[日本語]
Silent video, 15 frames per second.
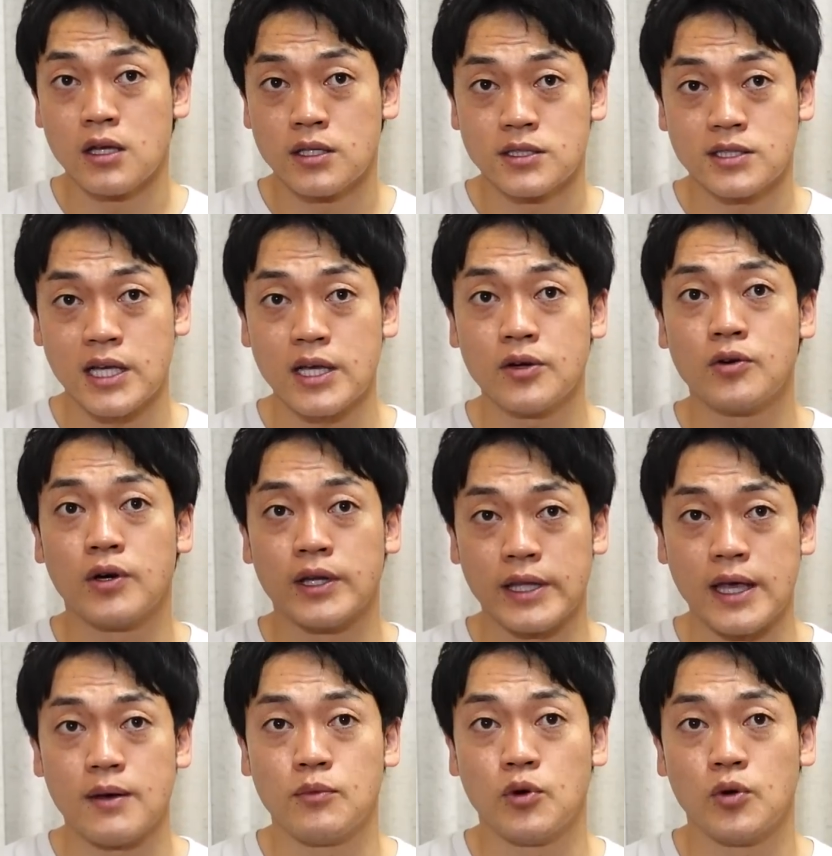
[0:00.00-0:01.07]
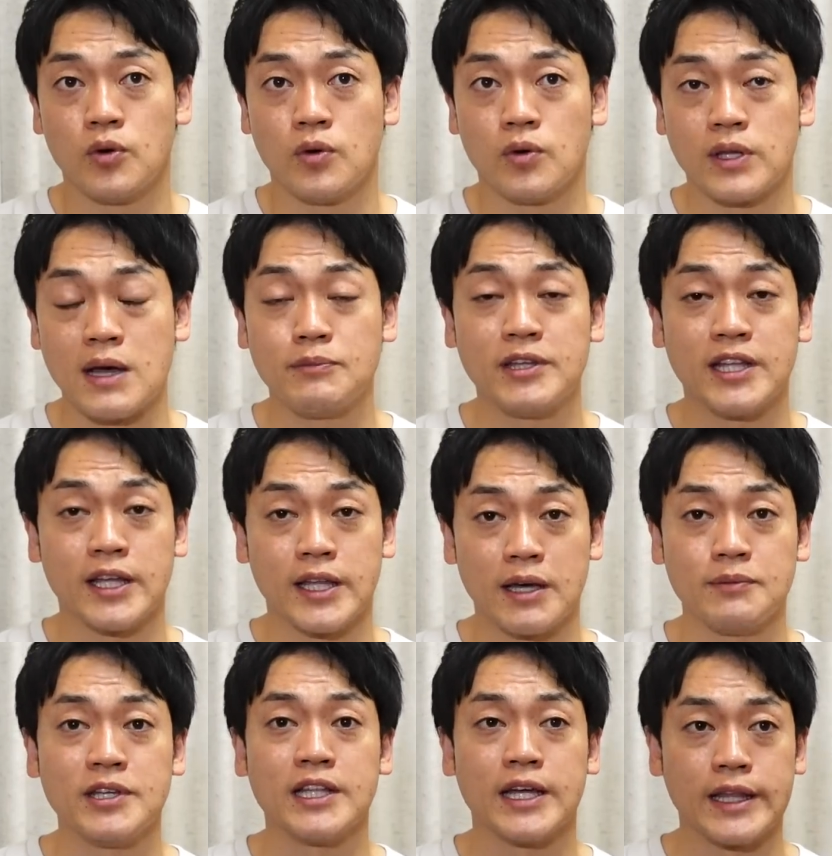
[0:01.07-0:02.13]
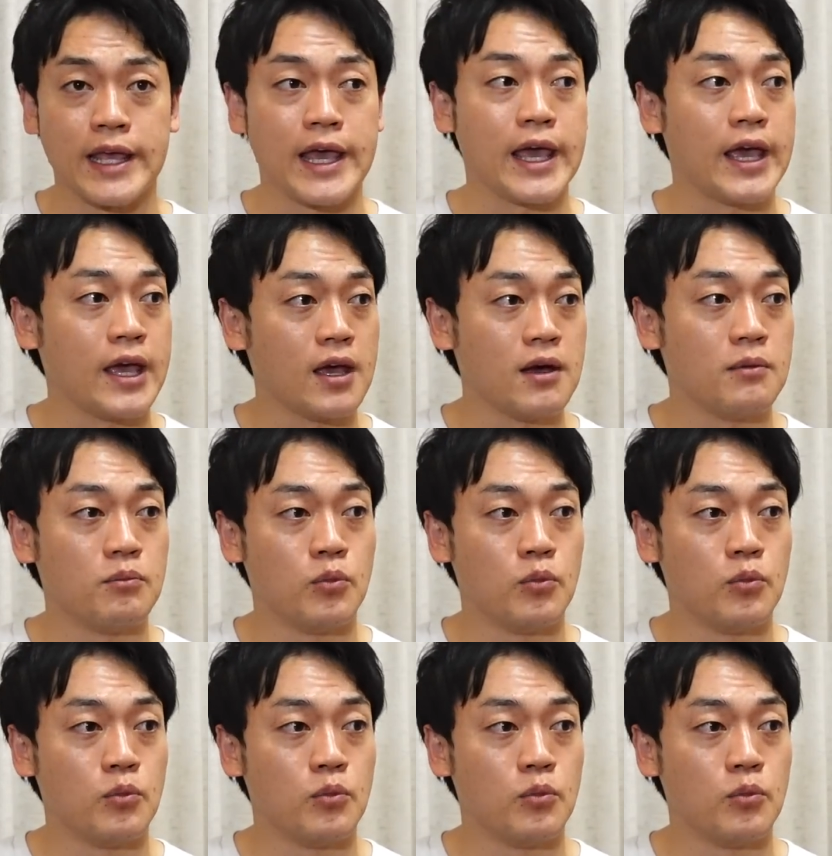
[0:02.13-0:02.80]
最後はねもう涙涙で